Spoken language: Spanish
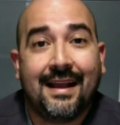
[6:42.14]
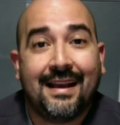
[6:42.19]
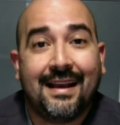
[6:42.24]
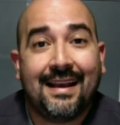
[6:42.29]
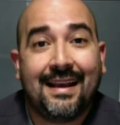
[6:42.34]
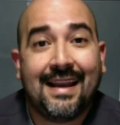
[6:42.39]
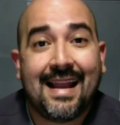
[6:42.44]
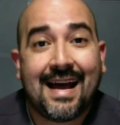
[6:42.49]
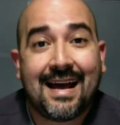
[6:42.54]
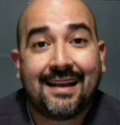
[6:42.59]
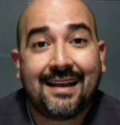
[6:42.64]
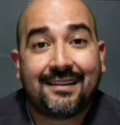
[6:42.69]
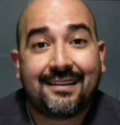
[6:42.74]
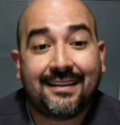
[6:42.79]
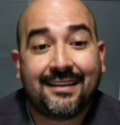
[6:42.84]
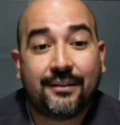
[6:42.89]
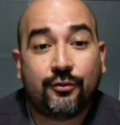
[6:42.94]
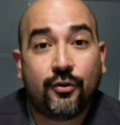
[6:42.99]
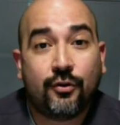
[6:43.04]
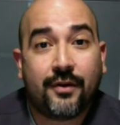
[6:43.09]
la
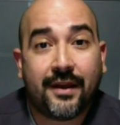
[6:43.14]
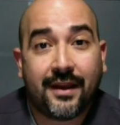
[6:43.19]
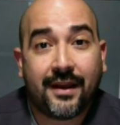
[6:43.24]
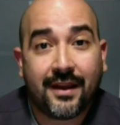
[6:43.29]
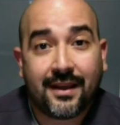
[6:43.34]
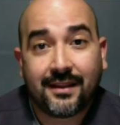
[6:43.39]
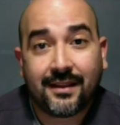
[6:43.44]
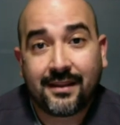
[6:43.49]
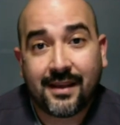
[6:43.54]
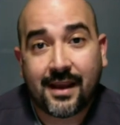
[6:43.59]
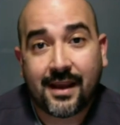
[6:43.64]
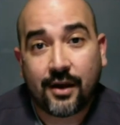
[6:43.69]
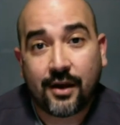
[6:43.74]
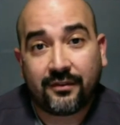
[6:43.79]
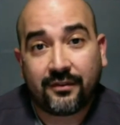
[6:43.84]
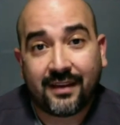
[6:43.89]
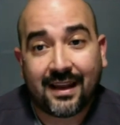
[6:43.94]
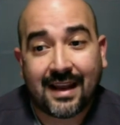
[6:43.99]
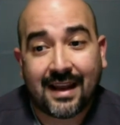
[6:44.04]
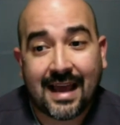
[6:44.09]
citogenética, o
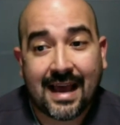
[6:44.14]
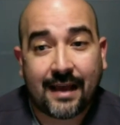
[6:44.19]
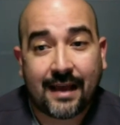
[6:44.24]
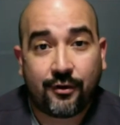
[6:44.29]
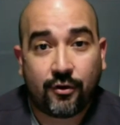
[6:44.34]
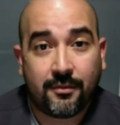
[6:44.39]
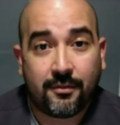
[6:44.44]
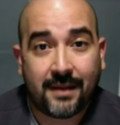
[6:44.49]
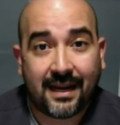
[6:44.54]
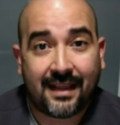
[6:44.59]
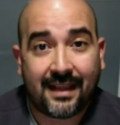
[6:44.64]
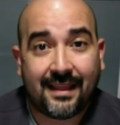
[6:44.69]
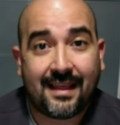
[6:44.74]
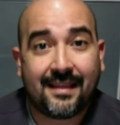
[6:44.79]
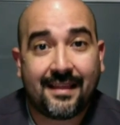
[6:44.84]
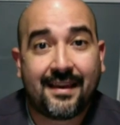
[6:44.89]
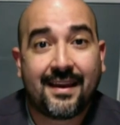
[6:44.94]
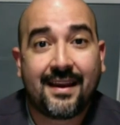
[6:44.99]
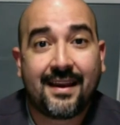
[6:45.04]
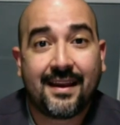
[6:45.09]
sea, las
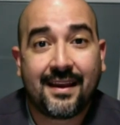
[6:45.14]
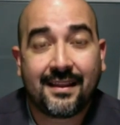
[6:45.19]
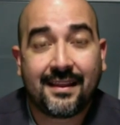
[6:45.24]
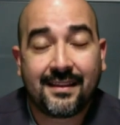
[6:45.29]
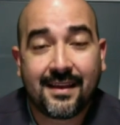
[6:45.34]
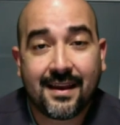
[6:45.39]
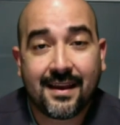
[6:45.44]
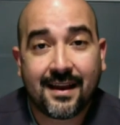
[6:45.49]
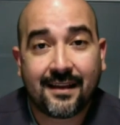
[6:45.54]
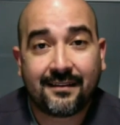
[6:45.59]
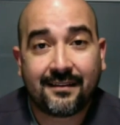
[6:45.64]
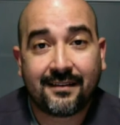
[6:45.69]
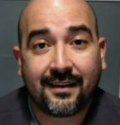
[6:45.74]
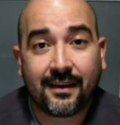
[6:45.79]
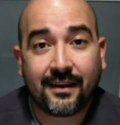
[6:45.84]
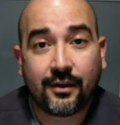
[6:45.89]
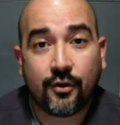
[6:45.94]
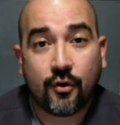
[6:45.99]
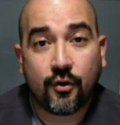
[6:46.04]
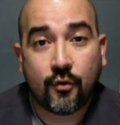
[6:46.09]
anormalidades
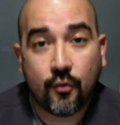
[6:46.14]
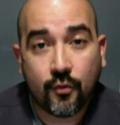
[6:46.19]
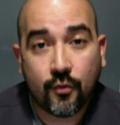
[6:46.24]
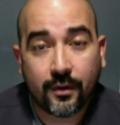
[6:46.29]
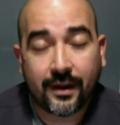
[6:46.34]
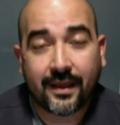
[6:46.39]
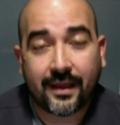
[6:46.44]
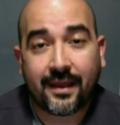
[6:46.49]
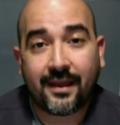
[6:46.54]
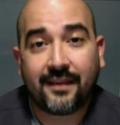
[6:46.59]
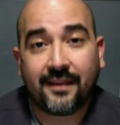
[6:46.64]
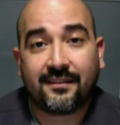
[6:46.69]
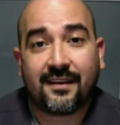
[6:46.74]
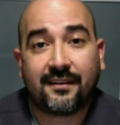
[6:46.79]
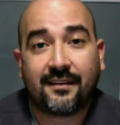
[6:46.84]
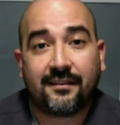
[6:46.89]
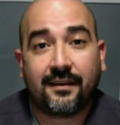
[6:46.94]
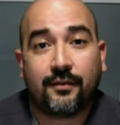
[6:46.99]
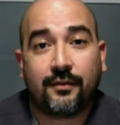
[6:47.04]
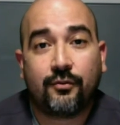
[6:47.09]
genéticas que ocurren en
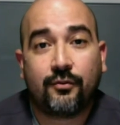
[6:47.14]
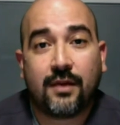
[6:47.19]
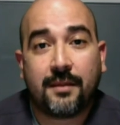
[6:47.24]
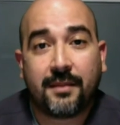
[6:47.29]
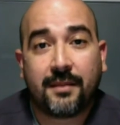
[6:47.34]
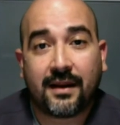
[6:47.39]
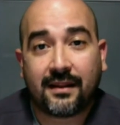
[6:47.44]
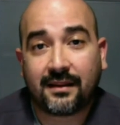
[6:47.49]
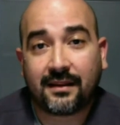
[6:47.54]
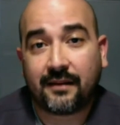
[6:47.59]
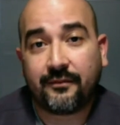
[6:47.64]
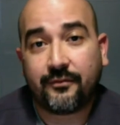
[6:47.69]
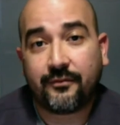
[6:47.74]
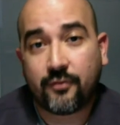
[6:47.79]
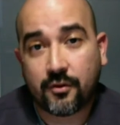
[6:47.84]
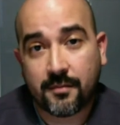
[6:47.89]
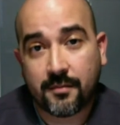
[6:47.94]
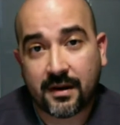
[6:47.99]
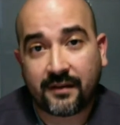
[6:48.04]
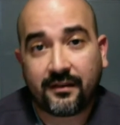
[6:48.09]
esa célula para
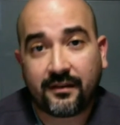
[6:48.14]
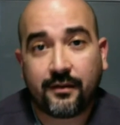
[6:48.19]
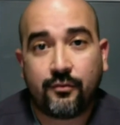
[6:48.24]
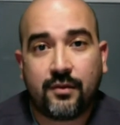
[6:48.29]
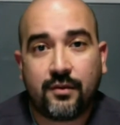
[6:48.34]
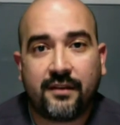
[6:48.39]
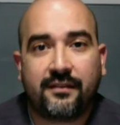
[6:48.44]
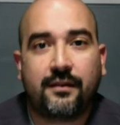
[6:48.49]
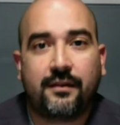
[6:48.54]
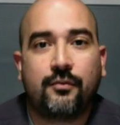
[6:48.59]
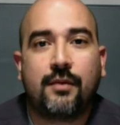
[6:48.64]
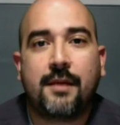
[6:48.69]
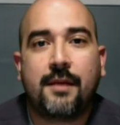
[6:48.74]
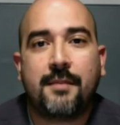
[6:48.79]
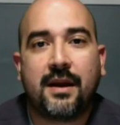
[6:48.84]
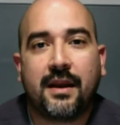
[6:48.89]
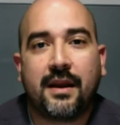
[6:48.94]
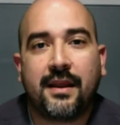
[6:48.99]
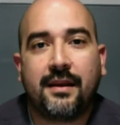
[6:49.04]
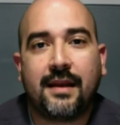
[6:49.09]
transformarse en una célula
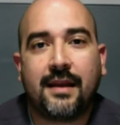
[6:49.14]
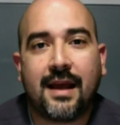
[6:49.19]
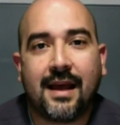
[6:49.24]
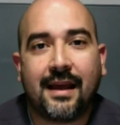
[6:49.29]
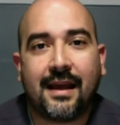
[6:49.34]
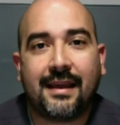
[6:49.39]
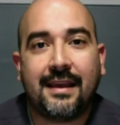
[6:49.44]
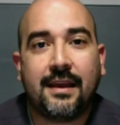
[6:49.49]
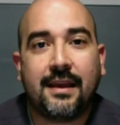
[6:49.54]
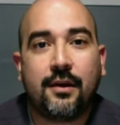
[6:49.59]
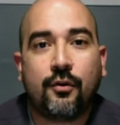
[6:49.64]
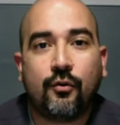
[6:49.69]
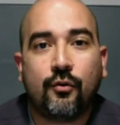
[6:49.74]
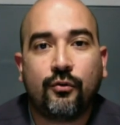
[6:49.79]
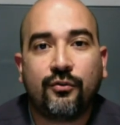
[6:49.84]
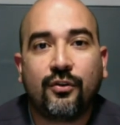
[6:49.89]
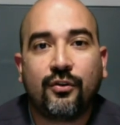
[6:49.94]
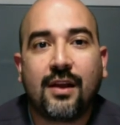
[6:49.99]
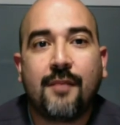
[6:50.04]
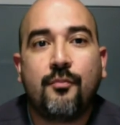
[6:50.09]
maligna,
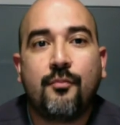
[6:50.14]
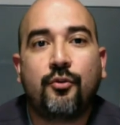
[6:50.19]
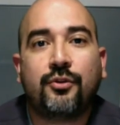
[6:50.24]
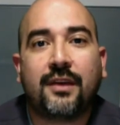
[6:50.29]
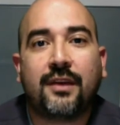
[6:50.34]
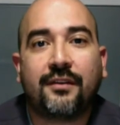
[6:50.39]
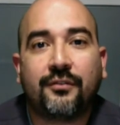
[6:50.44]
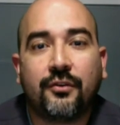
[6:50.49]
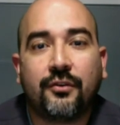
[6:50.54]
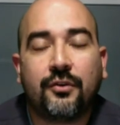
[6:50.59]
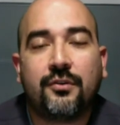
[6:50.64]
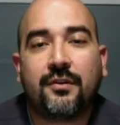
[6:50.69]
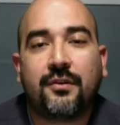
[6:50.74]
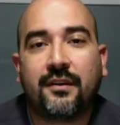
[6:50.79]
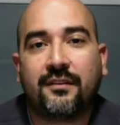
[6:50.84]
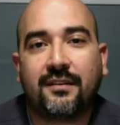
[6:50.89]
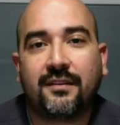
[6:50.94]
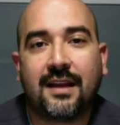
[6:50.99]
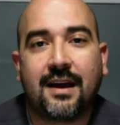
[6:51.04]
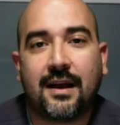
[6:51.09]
incluso las
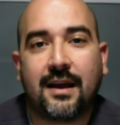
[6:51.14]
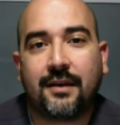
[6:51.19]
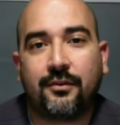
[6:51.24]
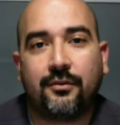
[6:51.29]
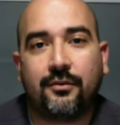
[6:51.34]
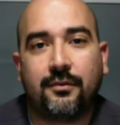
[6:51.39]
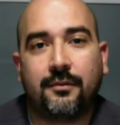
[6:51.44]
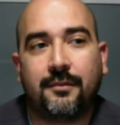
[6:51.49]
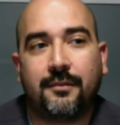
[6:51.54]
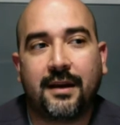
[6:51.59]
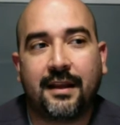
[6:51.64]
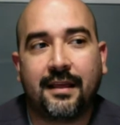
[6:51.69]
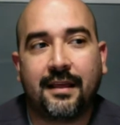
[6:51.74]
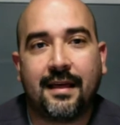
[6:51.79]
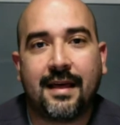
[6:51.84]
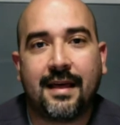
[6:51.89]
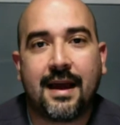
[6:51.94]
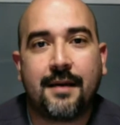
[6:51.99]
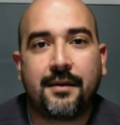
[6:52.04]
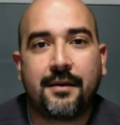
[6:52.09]
mutaciones, las
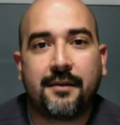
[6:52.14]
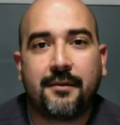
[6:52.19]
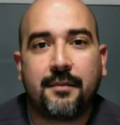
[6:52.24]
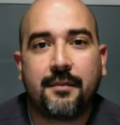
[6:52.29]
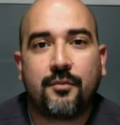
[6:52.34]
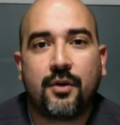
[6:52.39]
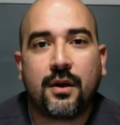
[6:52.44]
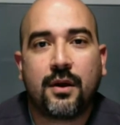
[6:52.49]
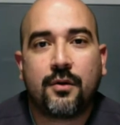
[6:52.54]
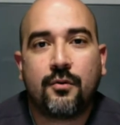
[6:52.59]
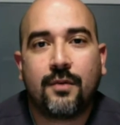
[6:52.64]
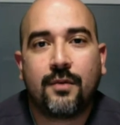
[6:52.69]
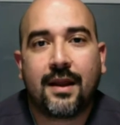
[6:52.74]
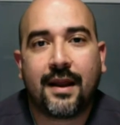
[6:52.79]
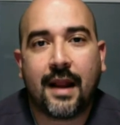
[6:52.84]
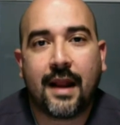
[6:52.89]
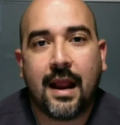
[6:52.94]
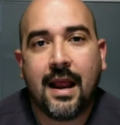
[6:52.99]
anormalidades a nivel molecular,